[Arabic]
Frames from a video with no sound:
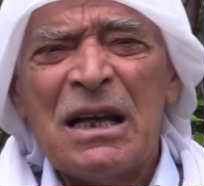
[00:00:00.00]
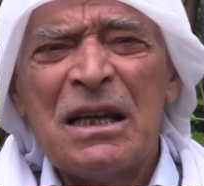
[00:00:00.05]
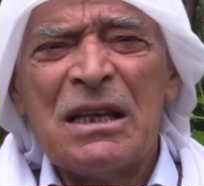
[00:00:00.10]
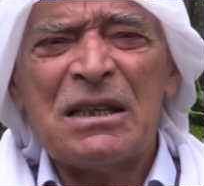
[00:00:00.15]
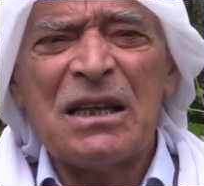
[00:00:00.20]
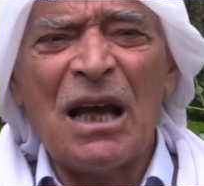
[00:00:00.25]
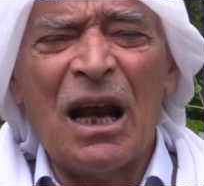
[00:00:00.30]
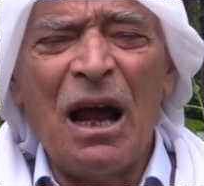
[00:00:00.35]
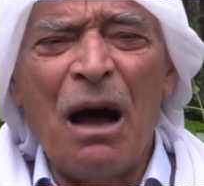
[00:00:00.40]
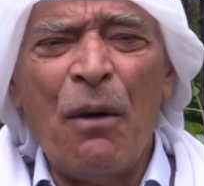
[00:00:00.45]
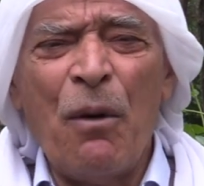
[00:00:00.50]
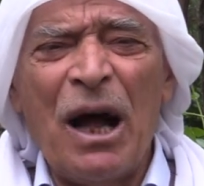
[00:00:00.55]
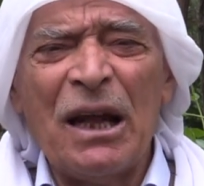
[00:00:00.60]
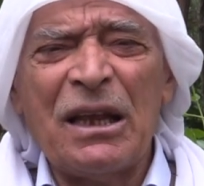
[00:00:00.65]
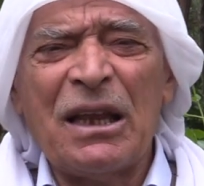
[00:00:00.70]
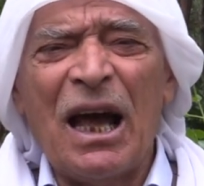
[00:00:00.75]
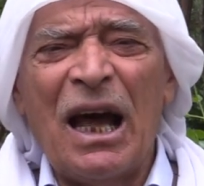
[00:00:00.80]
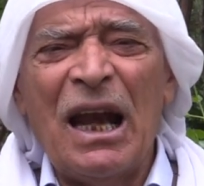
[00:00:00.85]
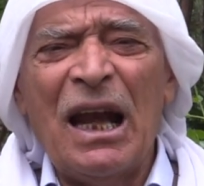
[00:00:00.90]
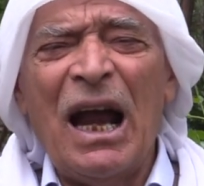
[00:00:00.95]

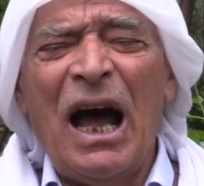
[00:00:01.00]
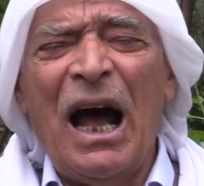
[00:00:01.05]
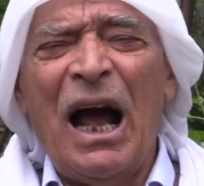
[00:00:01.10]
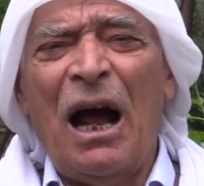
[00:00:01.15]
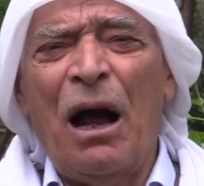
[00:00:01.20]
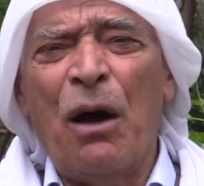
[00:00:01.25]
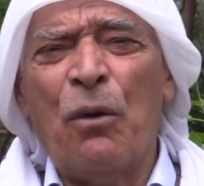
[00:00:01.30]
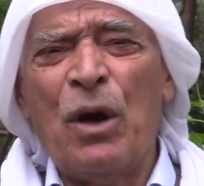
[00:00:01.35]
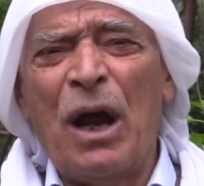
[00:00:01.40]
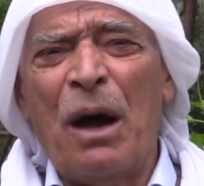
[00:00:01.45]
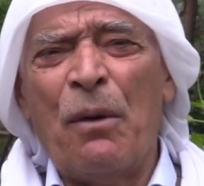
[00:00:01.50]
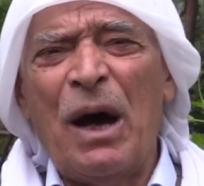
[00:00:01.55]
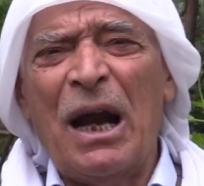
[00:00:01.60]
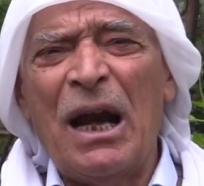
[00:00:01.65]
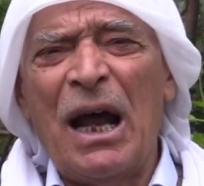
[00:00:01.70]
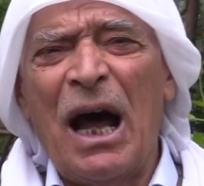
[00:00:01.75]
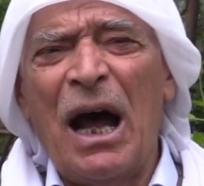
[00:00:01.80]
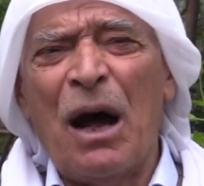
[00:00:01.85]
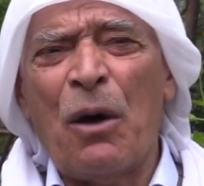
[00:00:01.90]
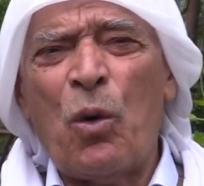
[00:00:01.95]
صلوات لا حول
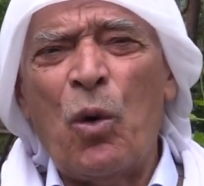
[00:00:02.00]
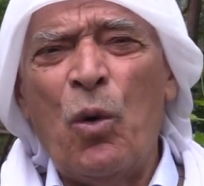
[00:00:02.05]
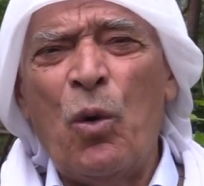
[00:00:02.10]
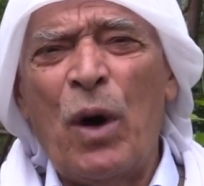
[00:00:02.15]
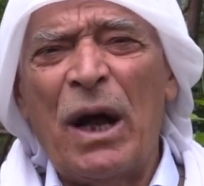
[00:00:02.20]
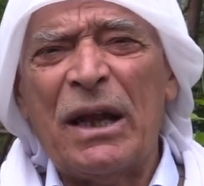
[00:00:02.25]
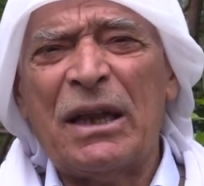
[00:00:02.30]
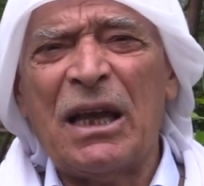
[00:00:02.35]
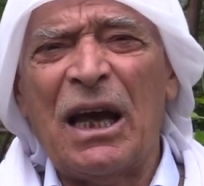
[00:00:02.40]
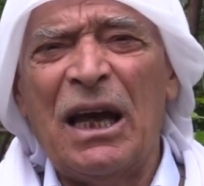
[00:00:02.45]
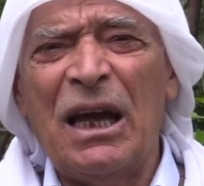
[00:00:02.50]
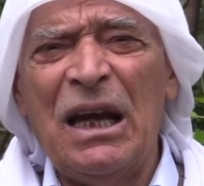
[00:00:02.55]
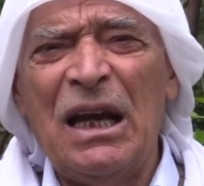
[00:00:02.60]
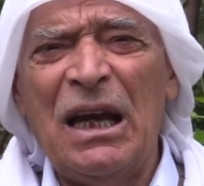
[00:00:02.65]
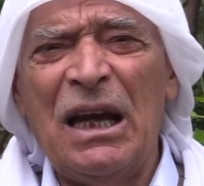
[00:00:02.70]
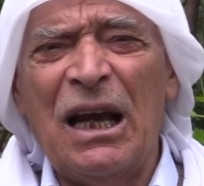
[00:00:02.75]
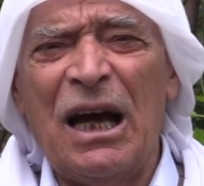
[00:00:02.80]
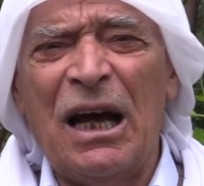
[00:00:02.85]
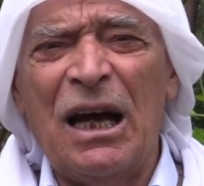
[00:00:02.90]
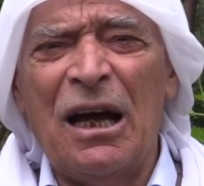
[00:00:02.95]
ولا قوة
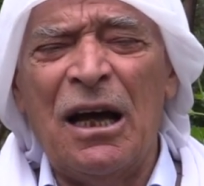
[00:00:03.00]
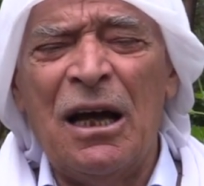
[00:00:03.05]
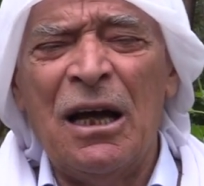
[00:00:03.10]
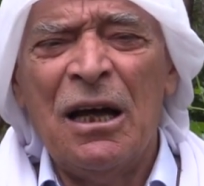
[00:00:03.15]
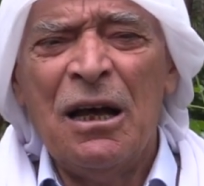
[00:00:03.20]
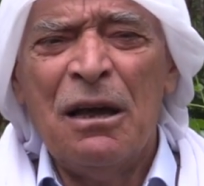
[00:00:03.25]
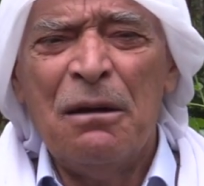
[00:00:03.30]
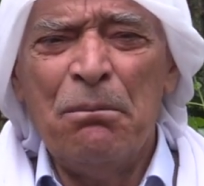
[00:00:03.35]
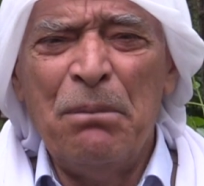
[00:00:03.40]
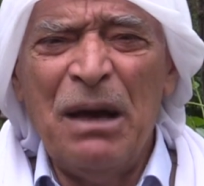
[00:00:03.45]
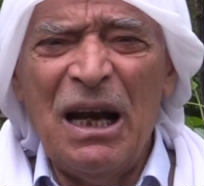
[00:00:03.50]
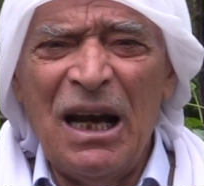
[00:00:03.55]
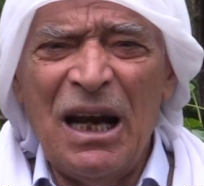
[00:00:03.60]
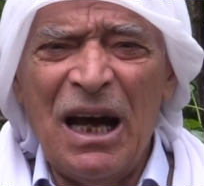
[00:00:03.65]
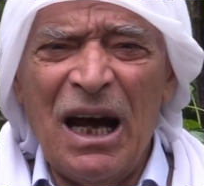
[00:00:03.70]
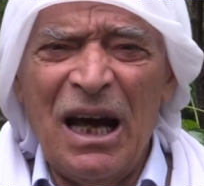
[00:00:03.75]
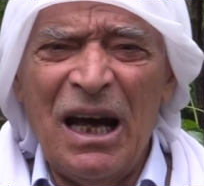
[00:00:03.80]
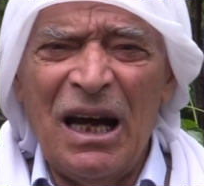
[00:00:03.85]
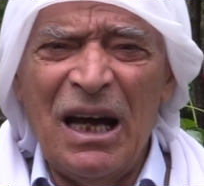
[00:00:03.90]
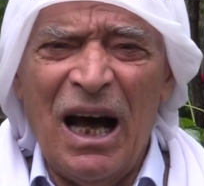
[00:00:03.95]
إلا
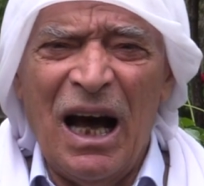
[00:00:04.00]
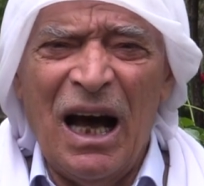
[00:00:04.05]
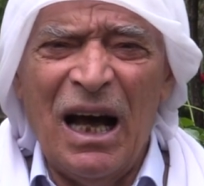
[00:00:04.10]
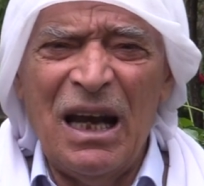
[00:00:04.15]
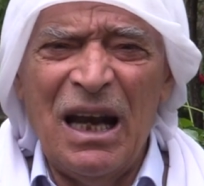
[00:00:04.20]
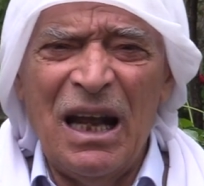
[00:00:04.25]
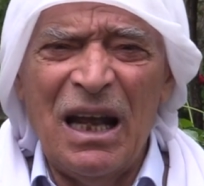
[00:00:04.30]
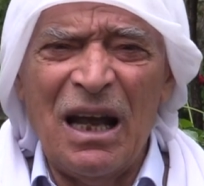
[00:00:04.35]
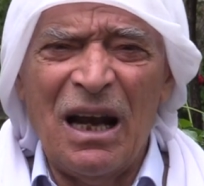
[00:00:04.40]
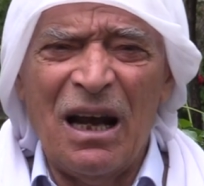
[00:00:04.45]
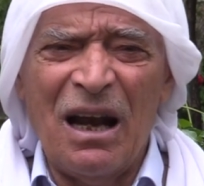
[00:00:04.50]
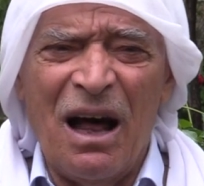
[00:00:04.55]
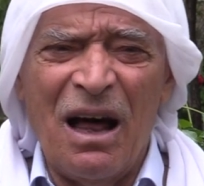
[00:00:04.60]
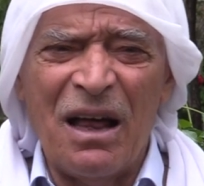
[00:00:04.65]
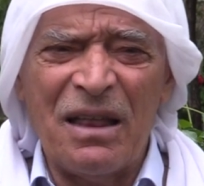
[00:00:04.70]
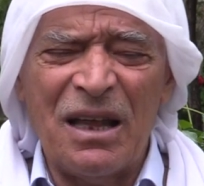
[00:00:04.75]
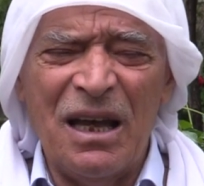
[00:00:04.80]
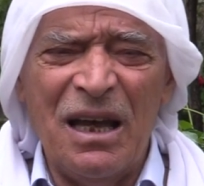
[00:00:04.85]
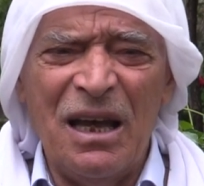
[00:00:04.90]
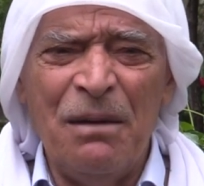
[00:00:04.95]
بالله العلي
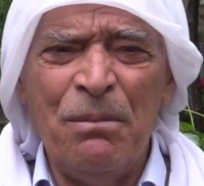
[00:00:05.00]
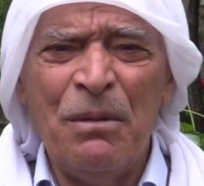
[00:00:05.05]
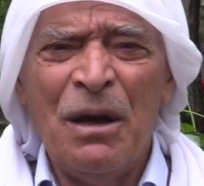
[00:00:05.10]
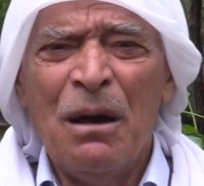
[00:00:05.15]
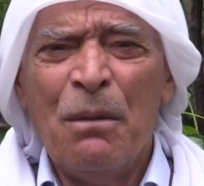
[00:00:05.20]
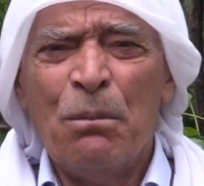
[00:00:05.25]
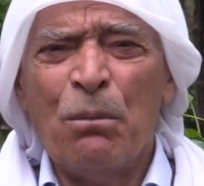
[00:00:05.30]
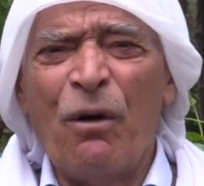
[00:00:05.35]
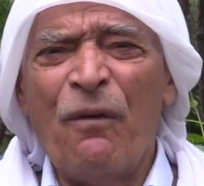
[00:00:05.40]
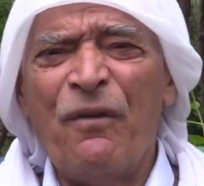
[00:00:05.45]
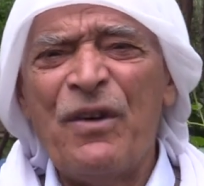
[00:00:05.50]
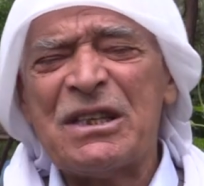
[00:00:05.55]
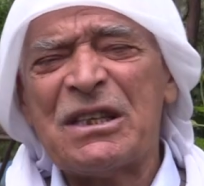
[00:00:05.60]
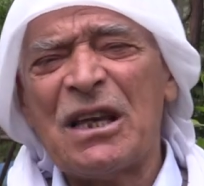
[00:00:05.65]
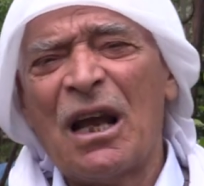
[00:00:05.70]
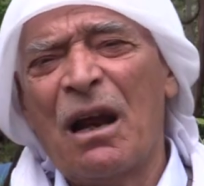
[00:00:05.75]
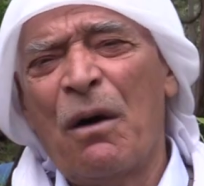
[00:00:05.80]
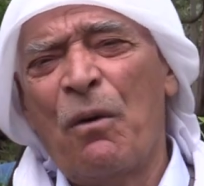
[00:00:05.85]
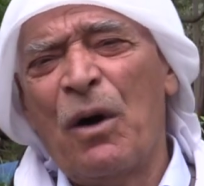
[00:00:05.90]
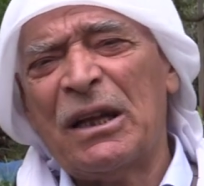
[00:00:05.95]
العظيم وفي
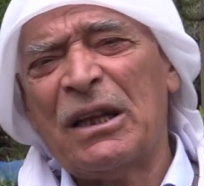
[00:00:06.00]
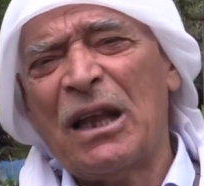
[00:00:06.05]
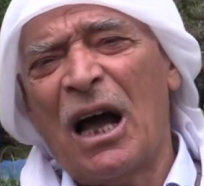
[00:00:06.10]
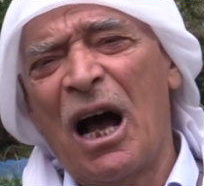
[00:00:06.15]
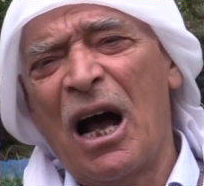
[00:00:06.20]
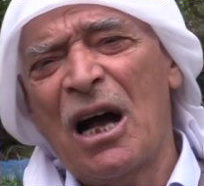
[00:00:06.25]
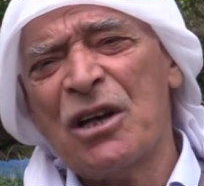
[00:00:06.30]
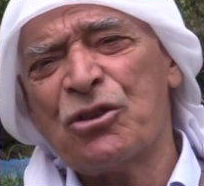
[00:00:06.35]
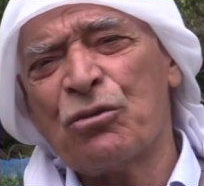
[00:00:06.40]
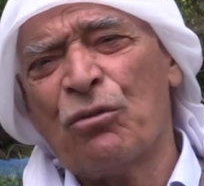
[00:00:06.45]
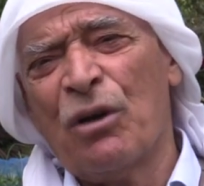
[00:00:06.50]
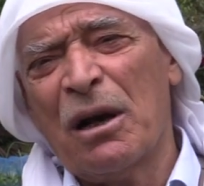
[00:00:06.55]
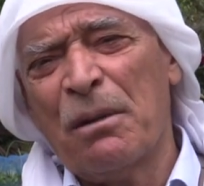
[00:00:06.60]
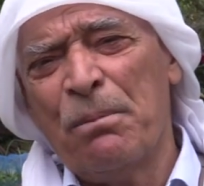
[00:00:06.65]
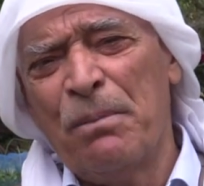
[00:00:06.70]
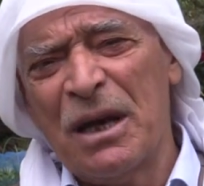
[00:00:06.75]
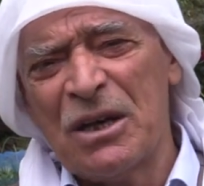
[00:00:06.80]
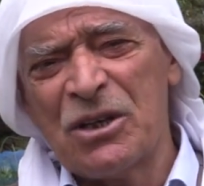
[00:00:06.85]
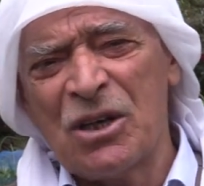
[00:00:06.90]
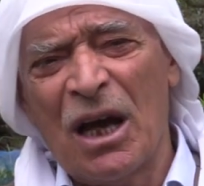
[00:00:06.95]
صلوات هاش
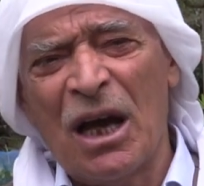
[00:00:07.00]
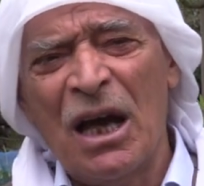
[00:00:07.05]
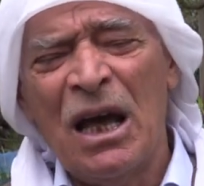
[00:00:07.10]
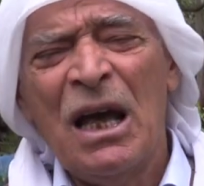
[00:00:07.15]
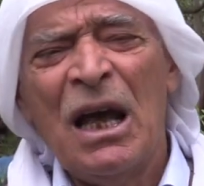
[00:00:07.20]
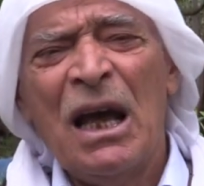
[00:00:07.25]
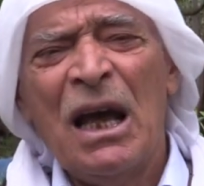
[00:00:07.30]
بيجا